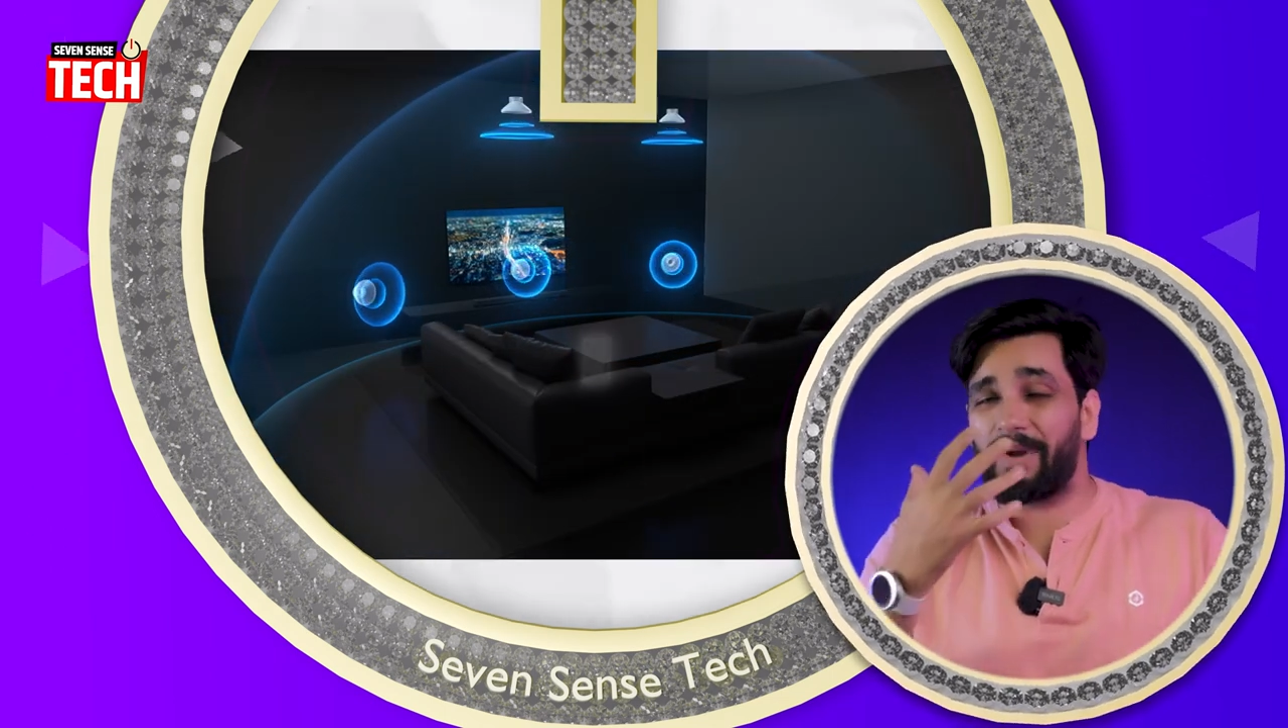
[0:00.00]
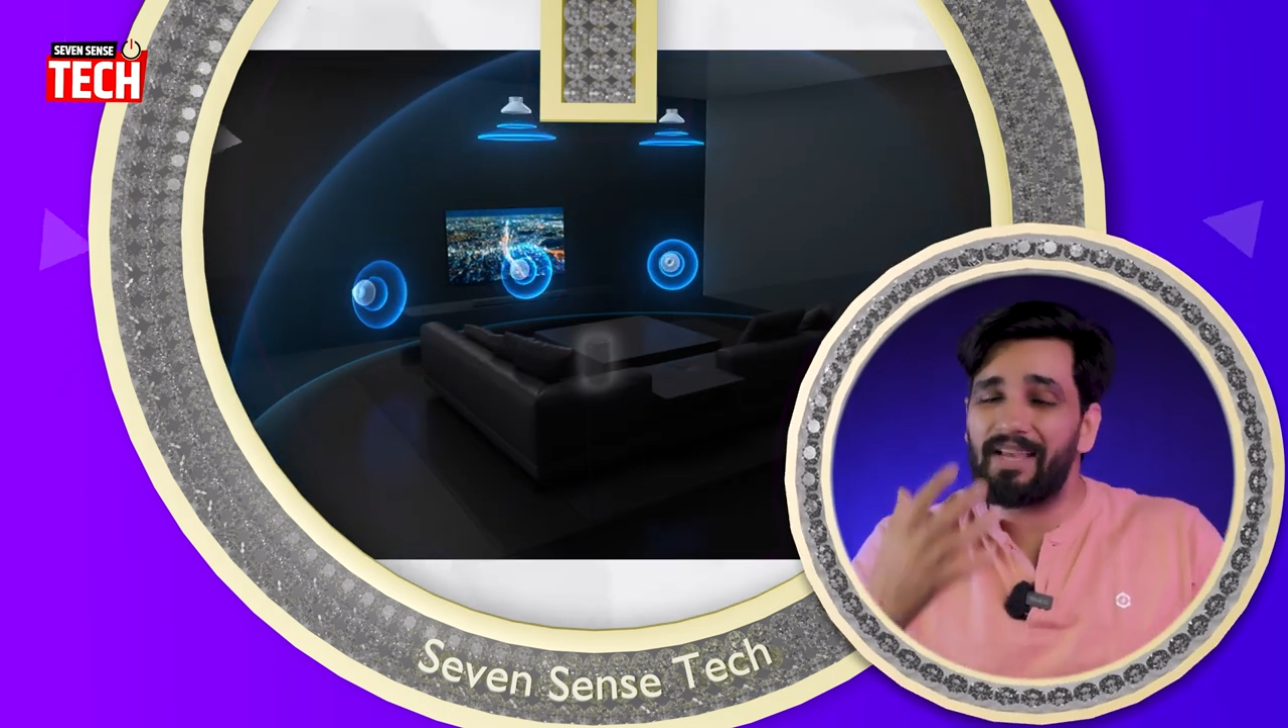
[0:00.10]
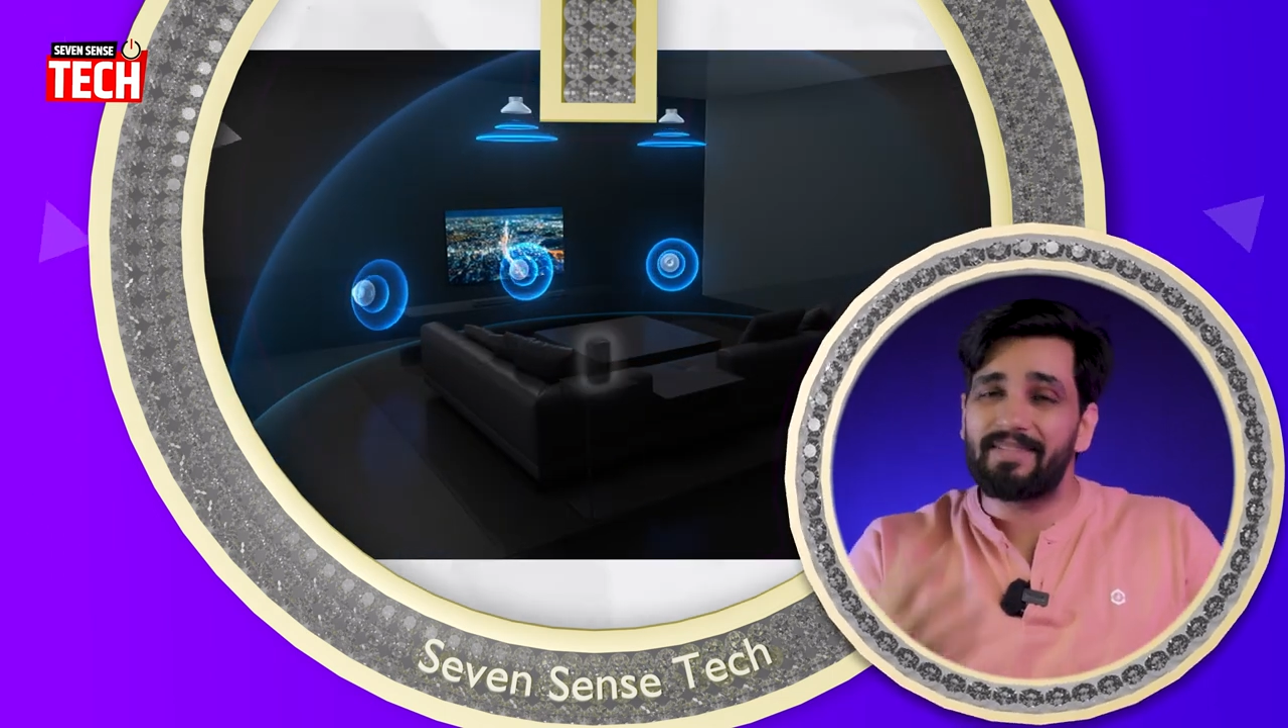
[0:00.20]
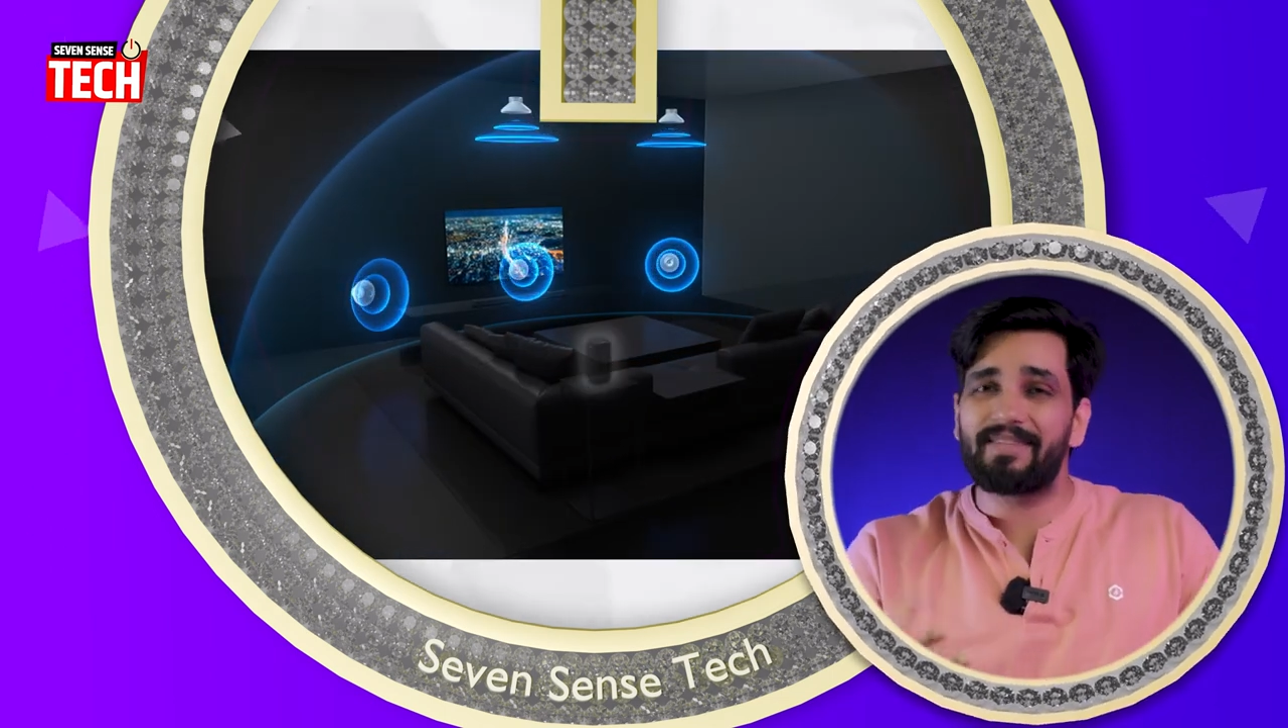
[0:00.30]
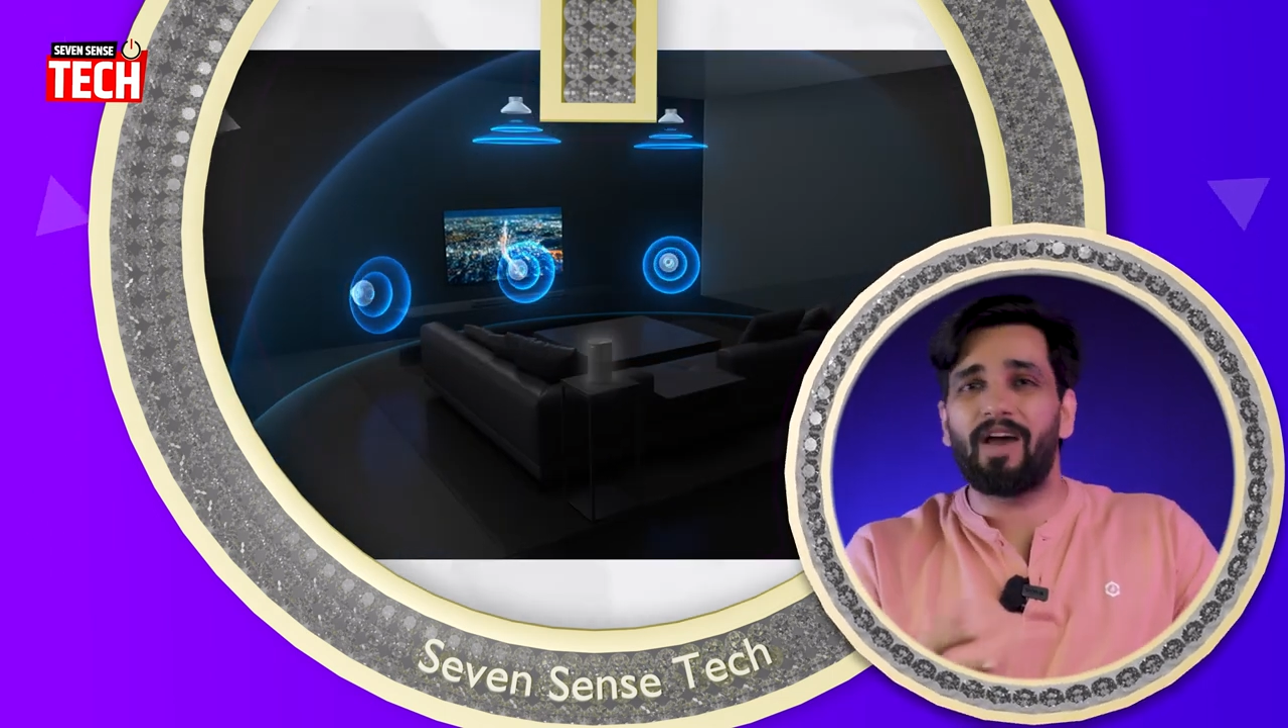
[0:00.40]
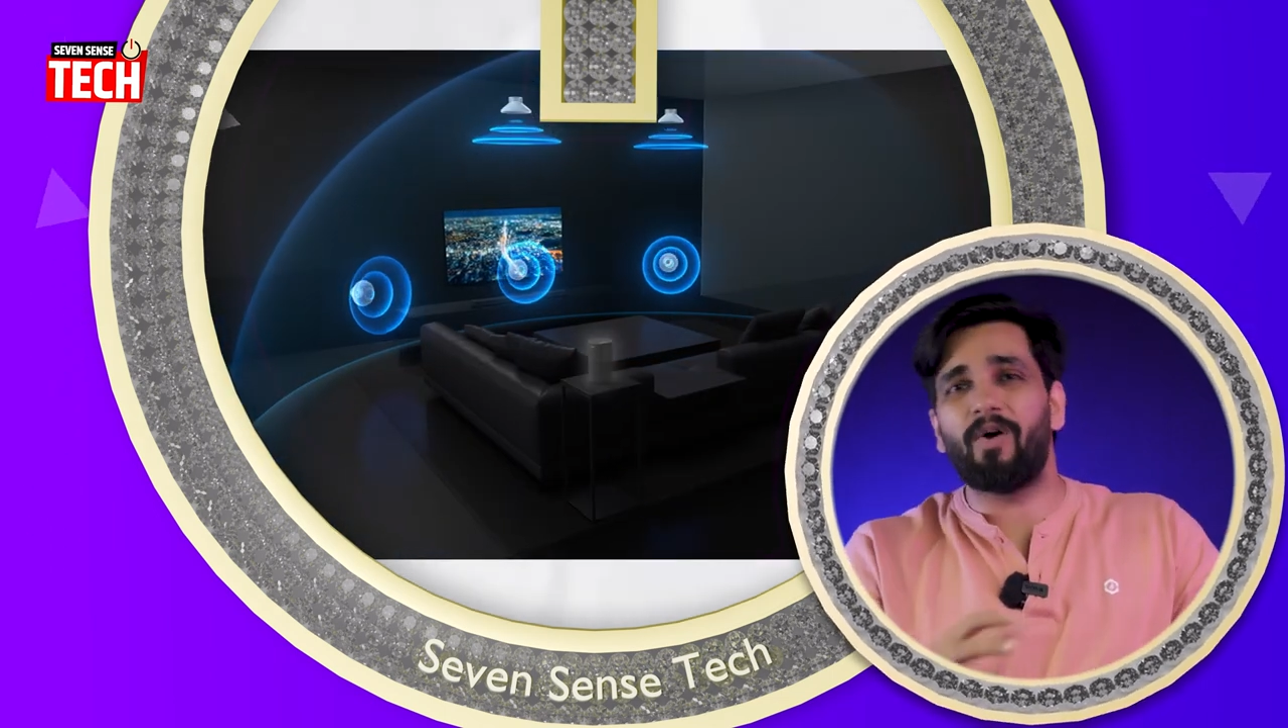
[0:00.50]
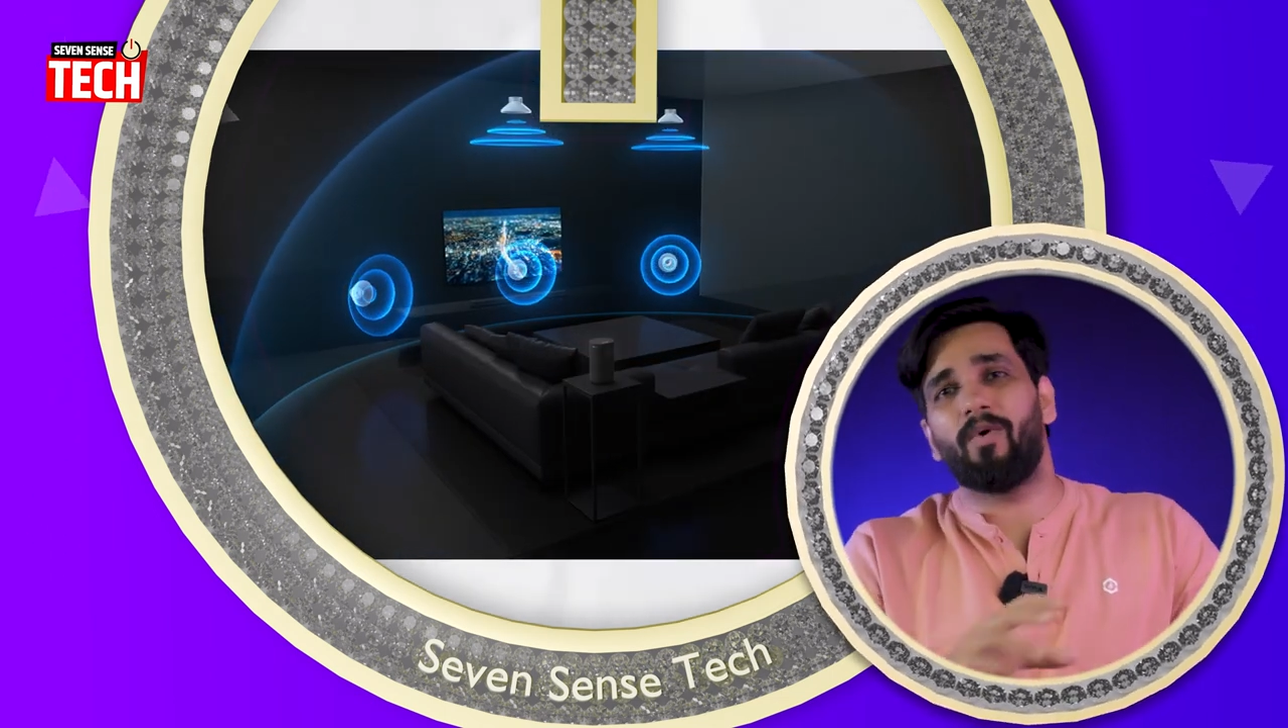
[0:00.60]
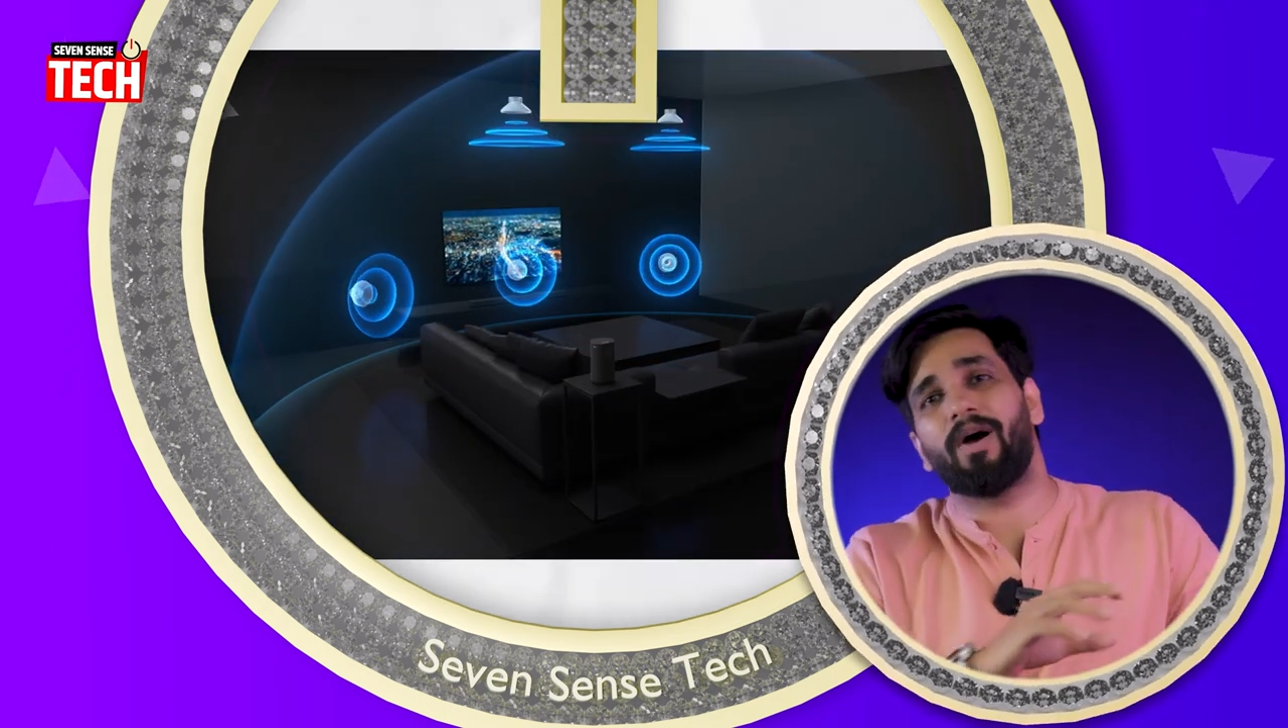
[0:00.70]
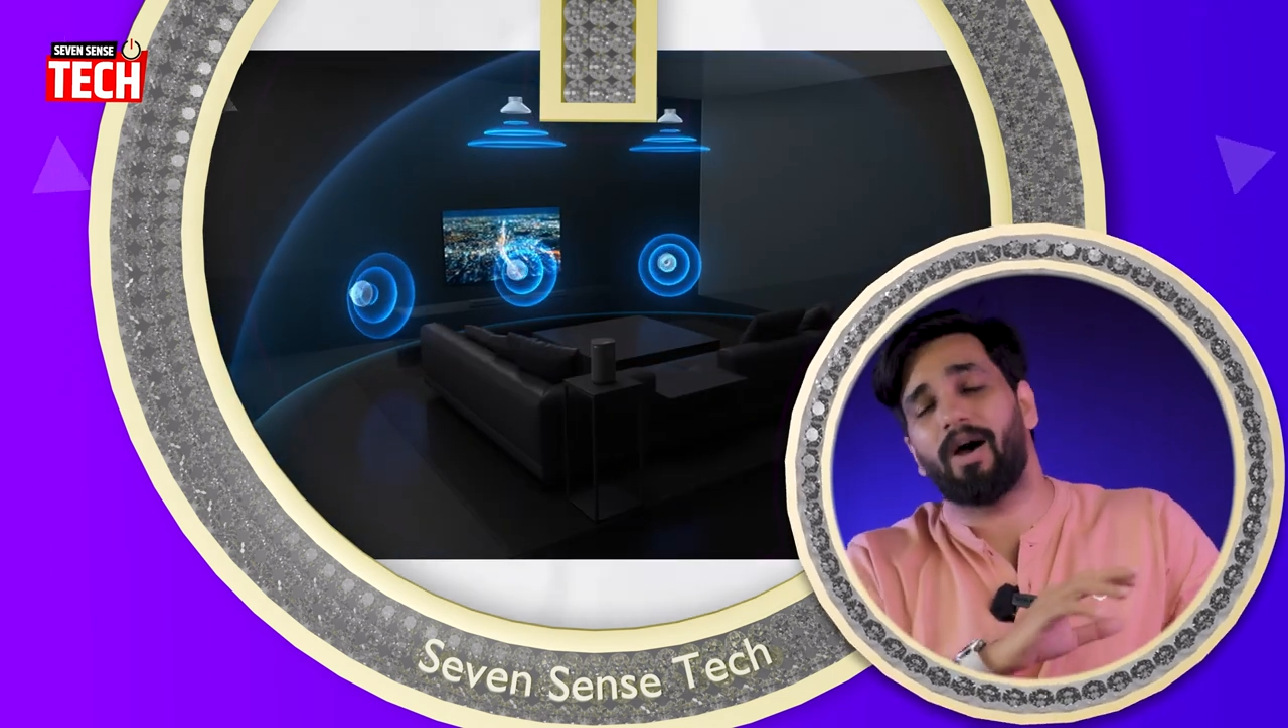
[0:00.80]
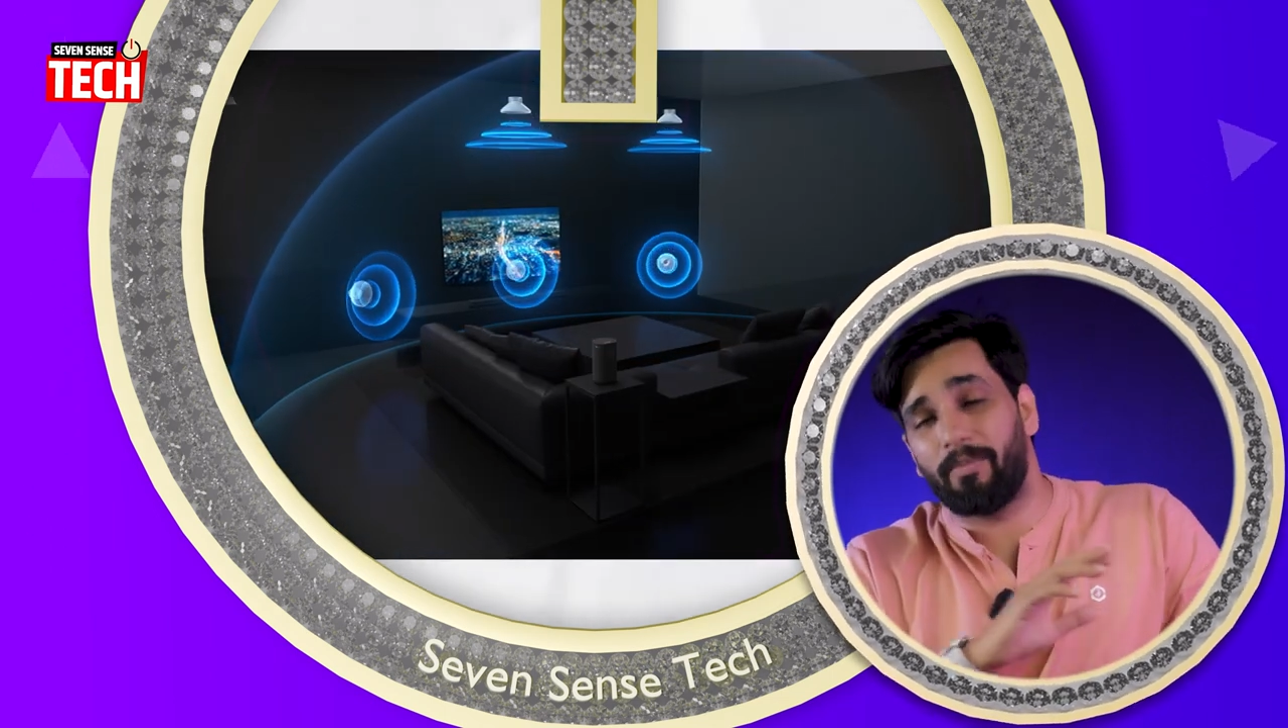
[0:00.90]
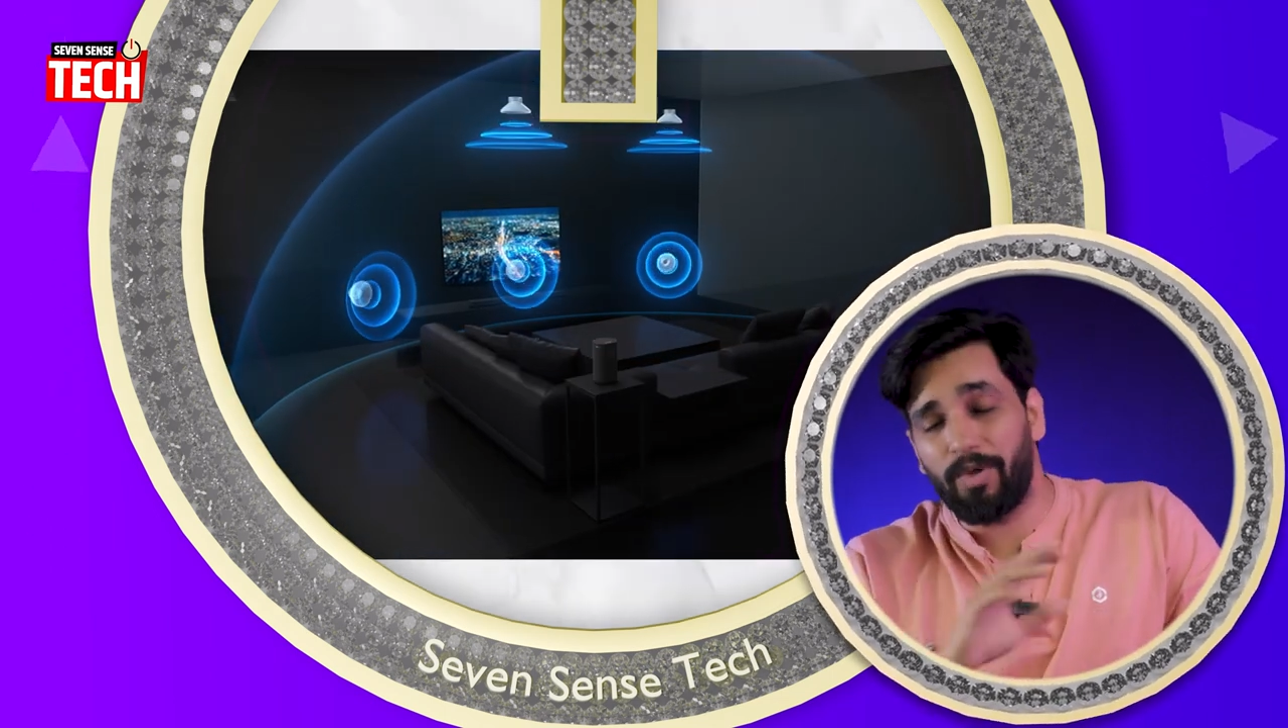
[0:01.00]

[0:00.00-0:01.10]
प्राइस क्या होगा